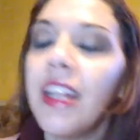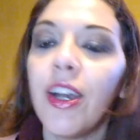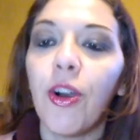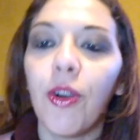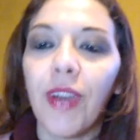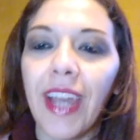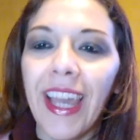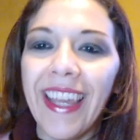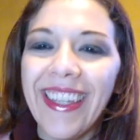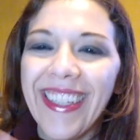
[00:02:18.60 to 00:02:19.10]

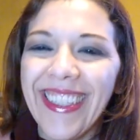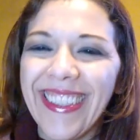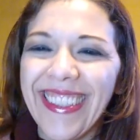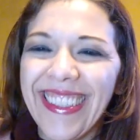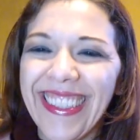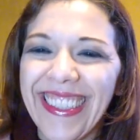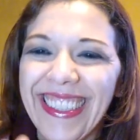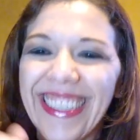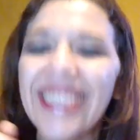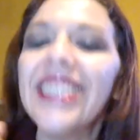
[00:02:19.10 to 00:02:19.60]
ok,
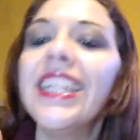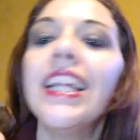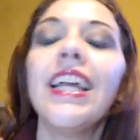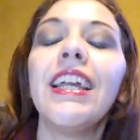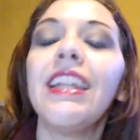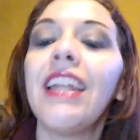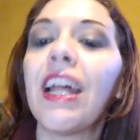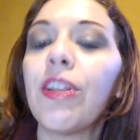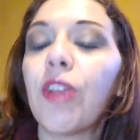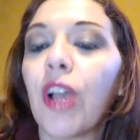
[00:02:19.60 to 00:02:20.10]

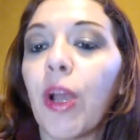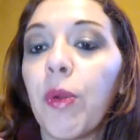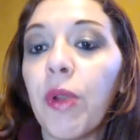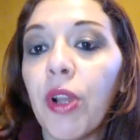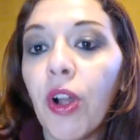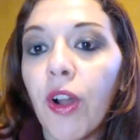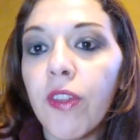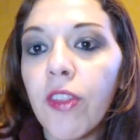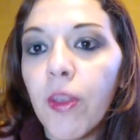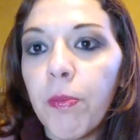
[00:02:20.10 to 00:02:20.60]
dato che è un
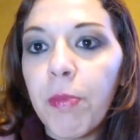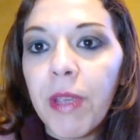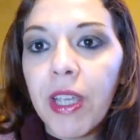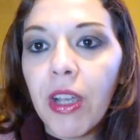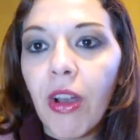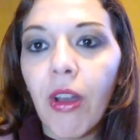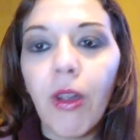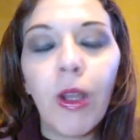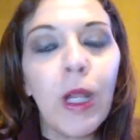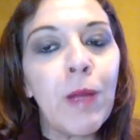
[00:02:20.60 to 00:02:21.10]
negozio
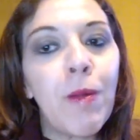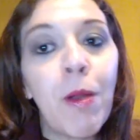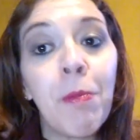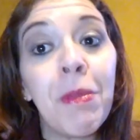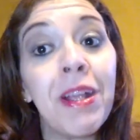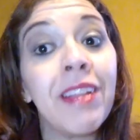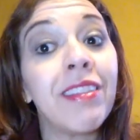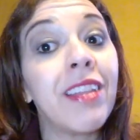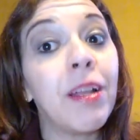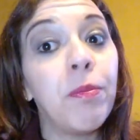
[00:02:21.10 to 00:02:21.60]
piccolo
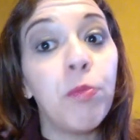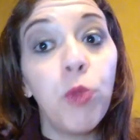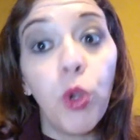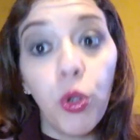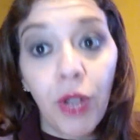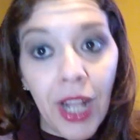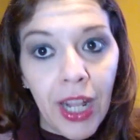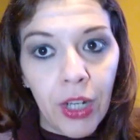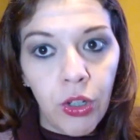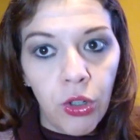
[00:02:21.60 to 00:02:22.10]
normalmente
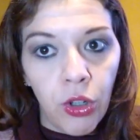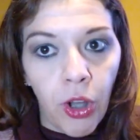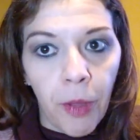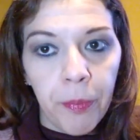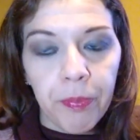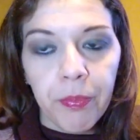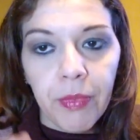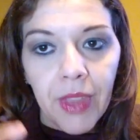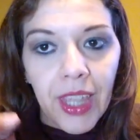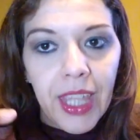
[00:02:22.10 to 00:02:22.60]
non
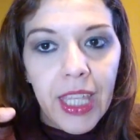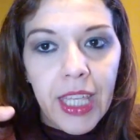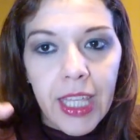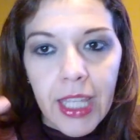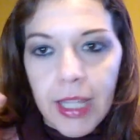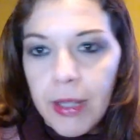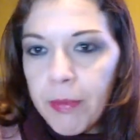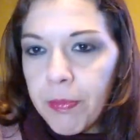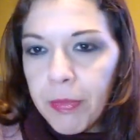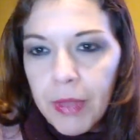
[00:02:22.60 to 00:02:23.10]
hanno
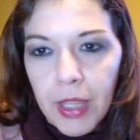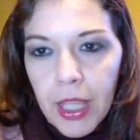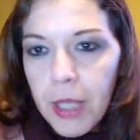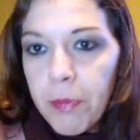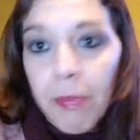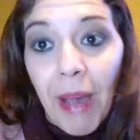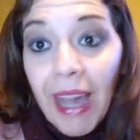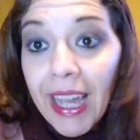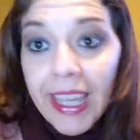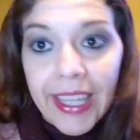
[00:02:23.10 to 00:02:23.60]
i, i,
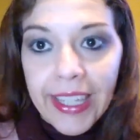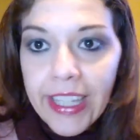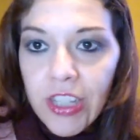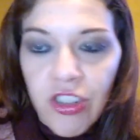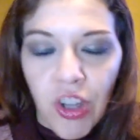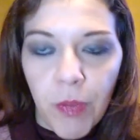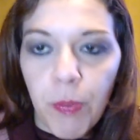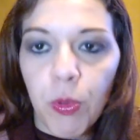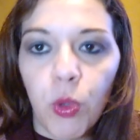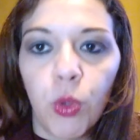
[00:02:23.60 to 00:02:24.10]
pacchi
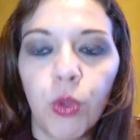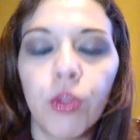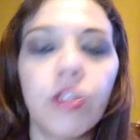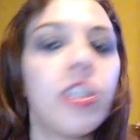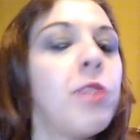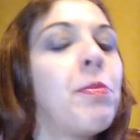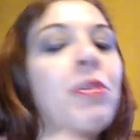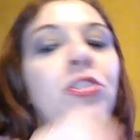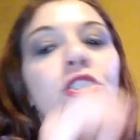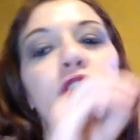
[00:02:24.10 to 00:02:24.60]
già
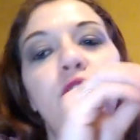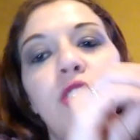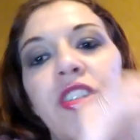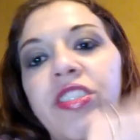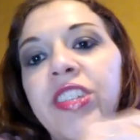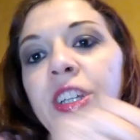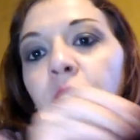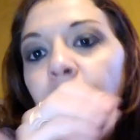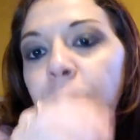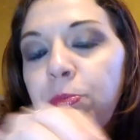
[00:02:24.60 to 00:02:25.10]
pronti, ma ci sono i
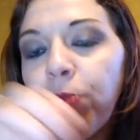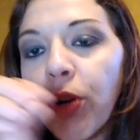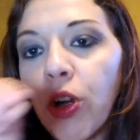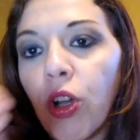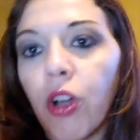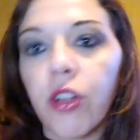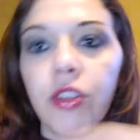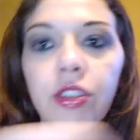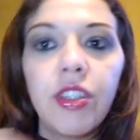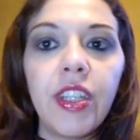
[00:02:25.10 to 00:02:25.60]
singoli
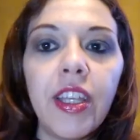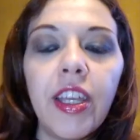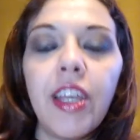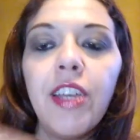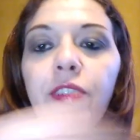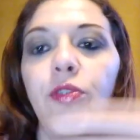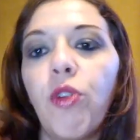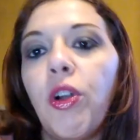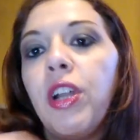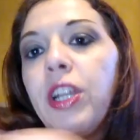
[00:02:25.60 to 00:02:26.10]
prodotti
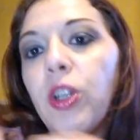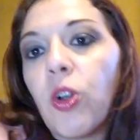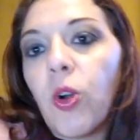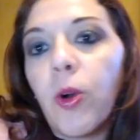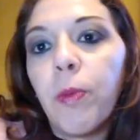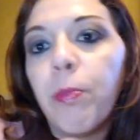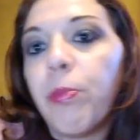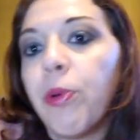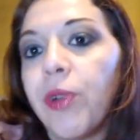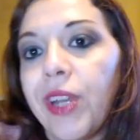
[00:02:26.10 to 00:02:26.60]
e voi li
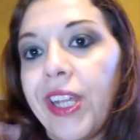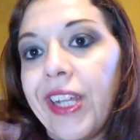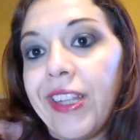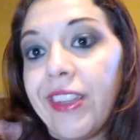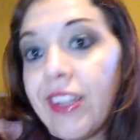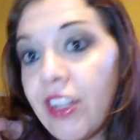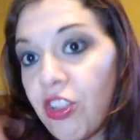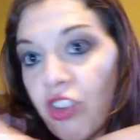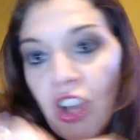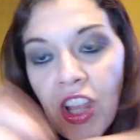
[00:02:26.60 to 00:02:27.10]

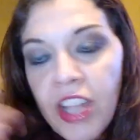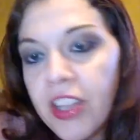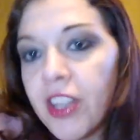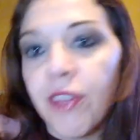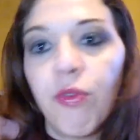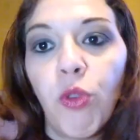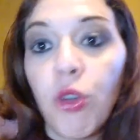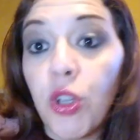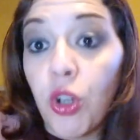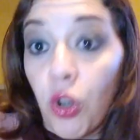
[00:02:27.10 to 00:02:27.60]
componete,
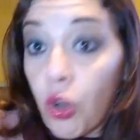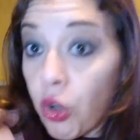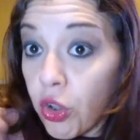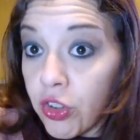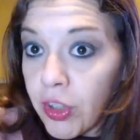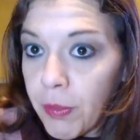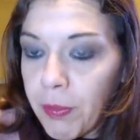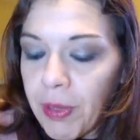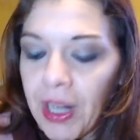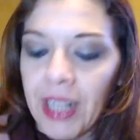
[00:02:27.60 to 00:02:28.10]
scegliete voi
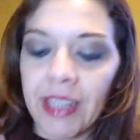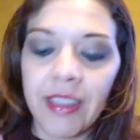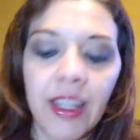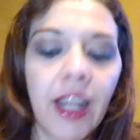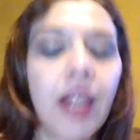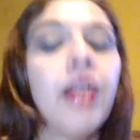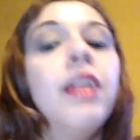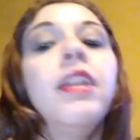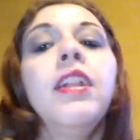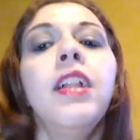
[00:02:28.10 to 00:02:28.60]
cosa
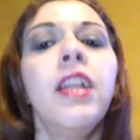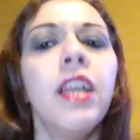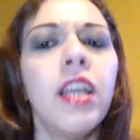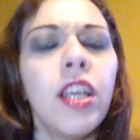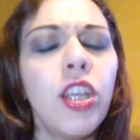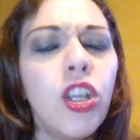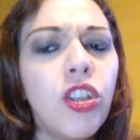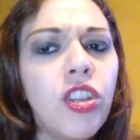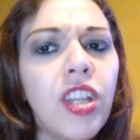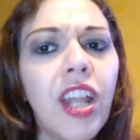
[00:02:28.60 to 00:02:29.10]
prendere
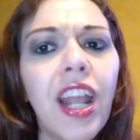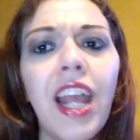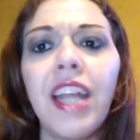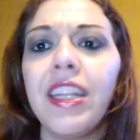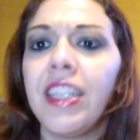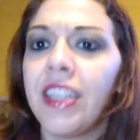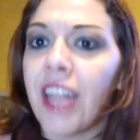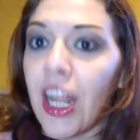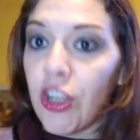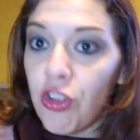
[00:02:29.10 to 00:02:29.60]
io direi
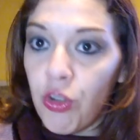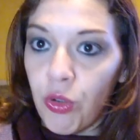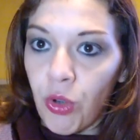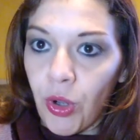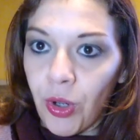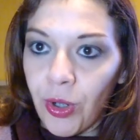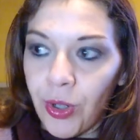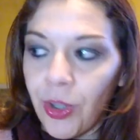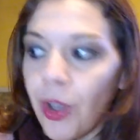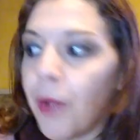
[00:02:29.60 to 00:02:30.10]
di darci un
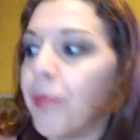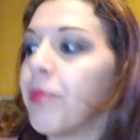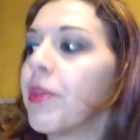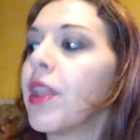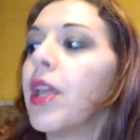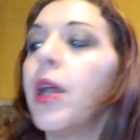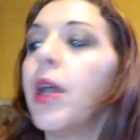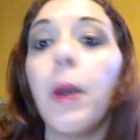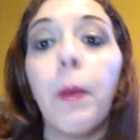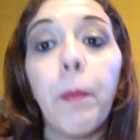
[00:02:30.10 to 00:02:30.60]
occhio.
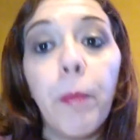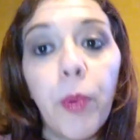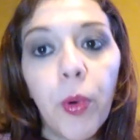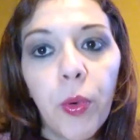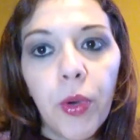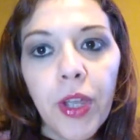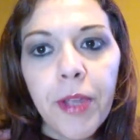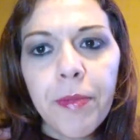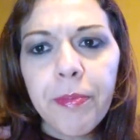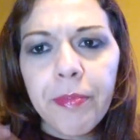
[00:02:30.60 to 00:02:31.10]

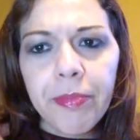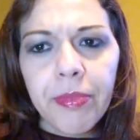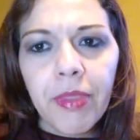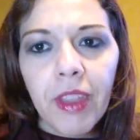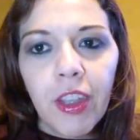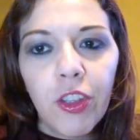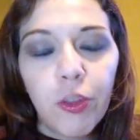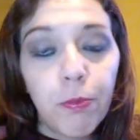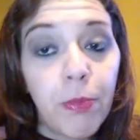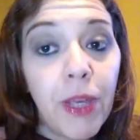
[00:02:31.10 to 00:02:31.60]
Poi
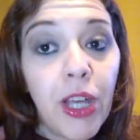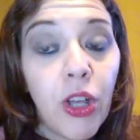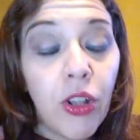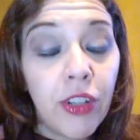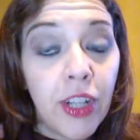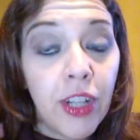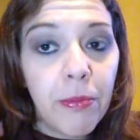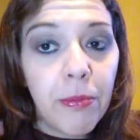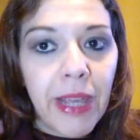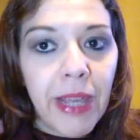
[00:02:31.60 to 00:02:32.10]
spero
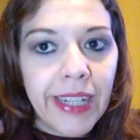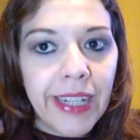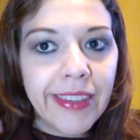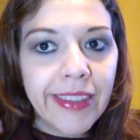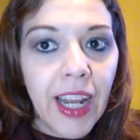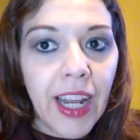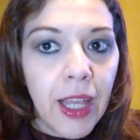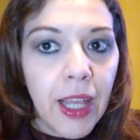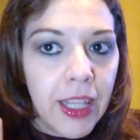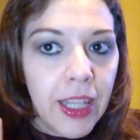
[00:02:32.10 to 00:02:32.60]
nel
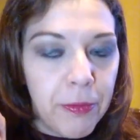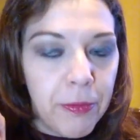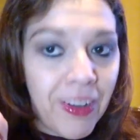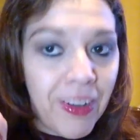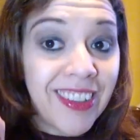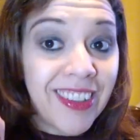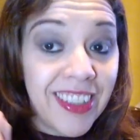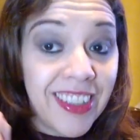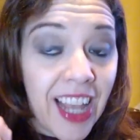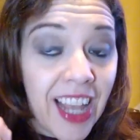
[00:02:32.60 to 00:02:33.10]
mentre, in
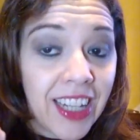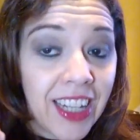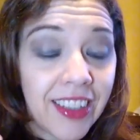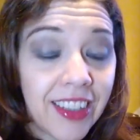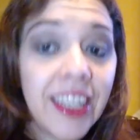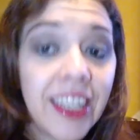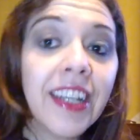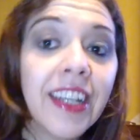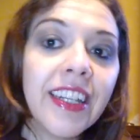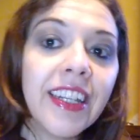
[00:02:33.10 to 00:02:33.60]
fase di
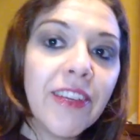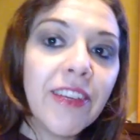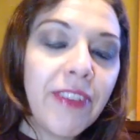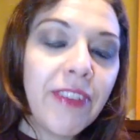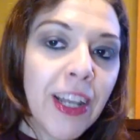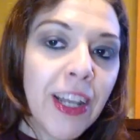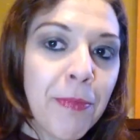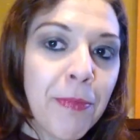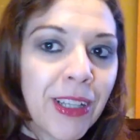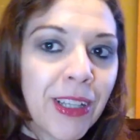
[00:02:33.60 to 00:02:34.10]
editing, di
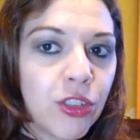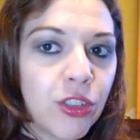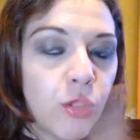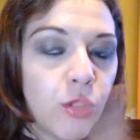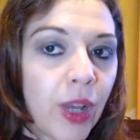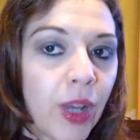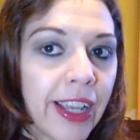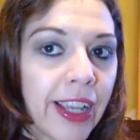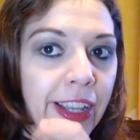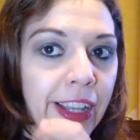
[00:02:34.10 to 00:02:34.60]
aver messo
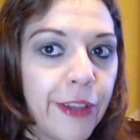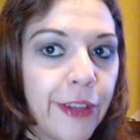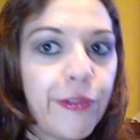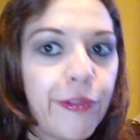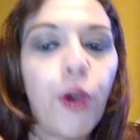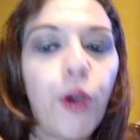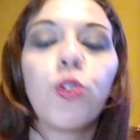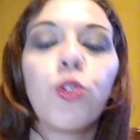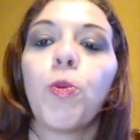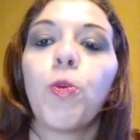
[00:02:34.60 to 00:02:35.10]
anche le
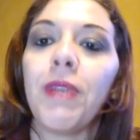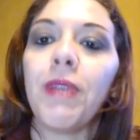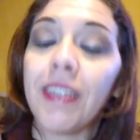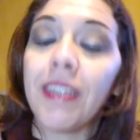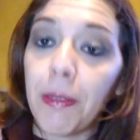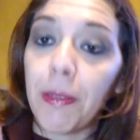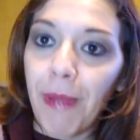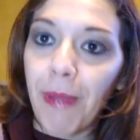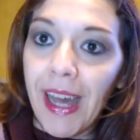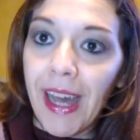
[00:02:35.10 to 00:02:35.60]
foto
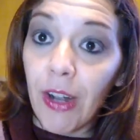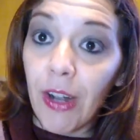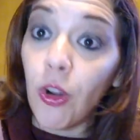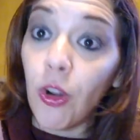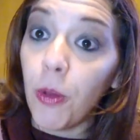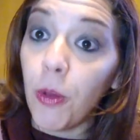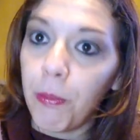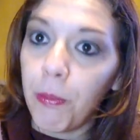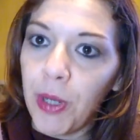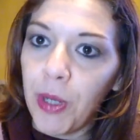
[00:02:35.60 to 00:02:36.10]
mentre
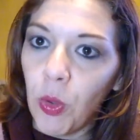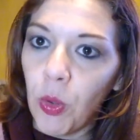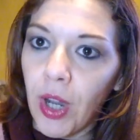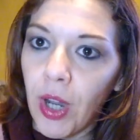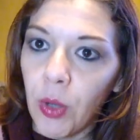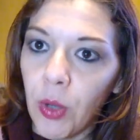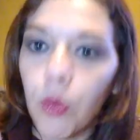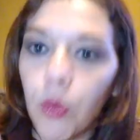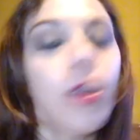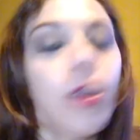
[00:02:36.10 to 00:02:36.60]
parlo, me lo
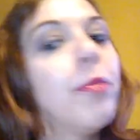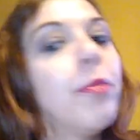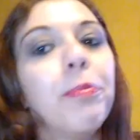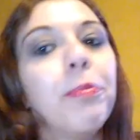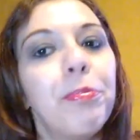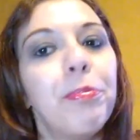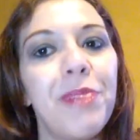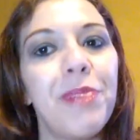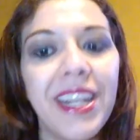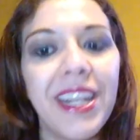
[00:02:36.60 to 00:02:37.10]
auguro,
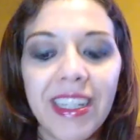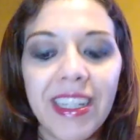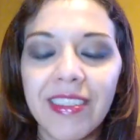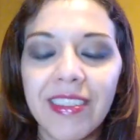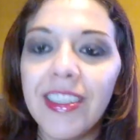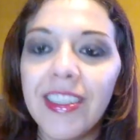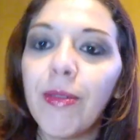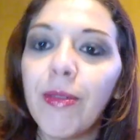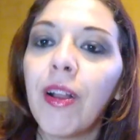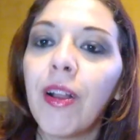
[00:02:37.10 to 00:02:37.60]

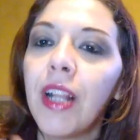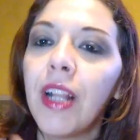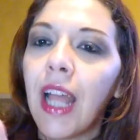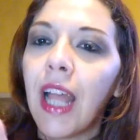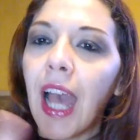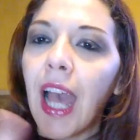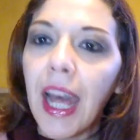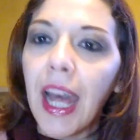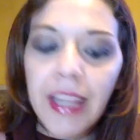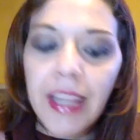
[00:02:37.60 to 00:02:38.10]
benissimo.
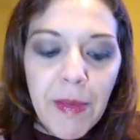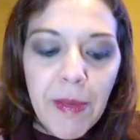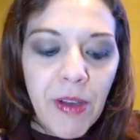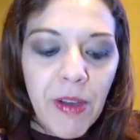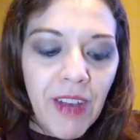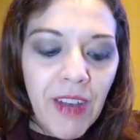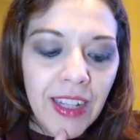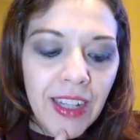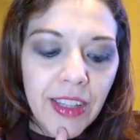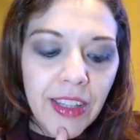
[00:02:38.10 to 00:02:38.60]
Andiamo
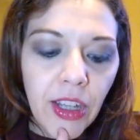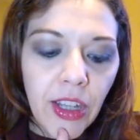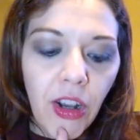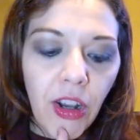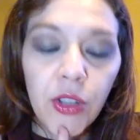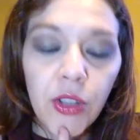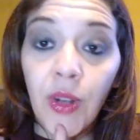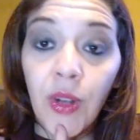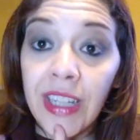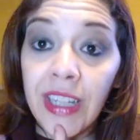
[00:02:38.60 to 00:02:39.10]
avanti
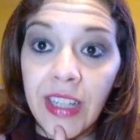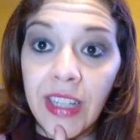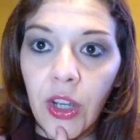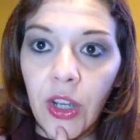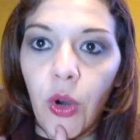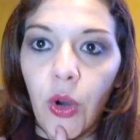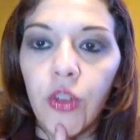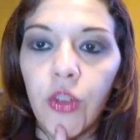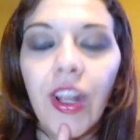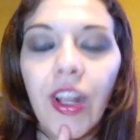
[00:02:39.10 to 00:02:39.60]
con un'altra
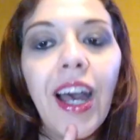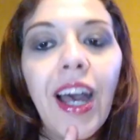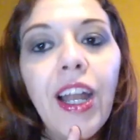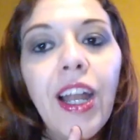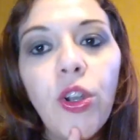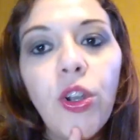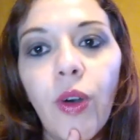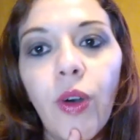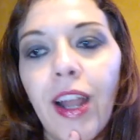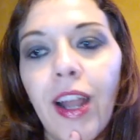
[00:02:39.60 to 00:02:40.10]
cosa.
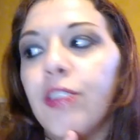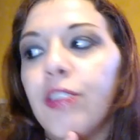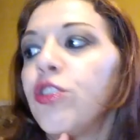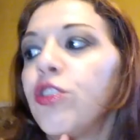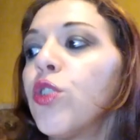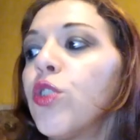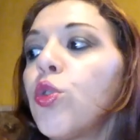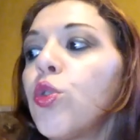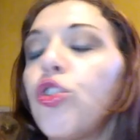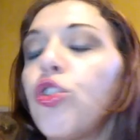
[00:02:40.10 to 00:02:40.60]
Allora,
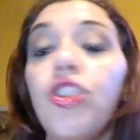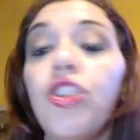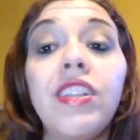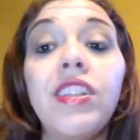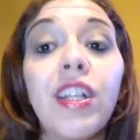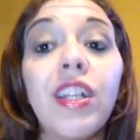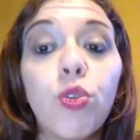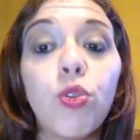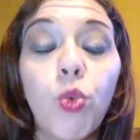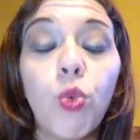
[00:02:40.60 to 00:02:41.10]
sono
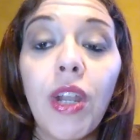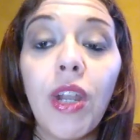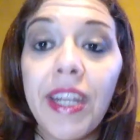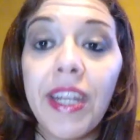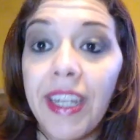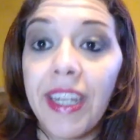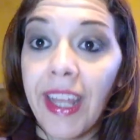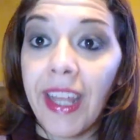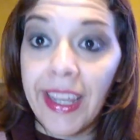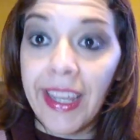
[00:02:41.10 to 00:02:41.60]
uscite due
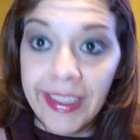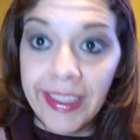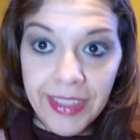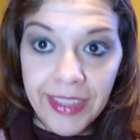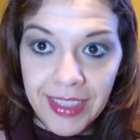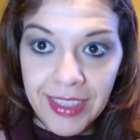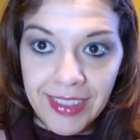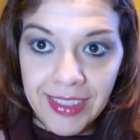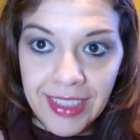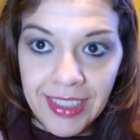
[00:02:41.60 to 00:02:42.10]
linee
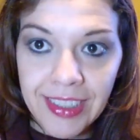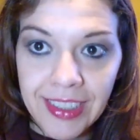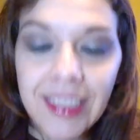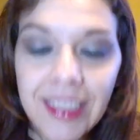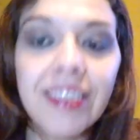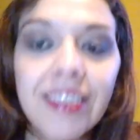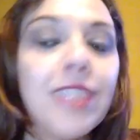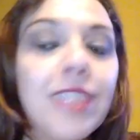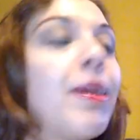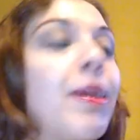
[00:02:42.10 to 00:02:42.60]

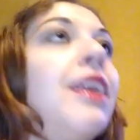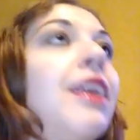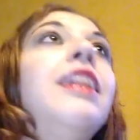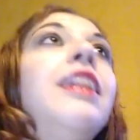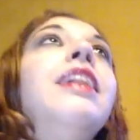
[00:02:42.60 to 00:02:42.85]
interessantissime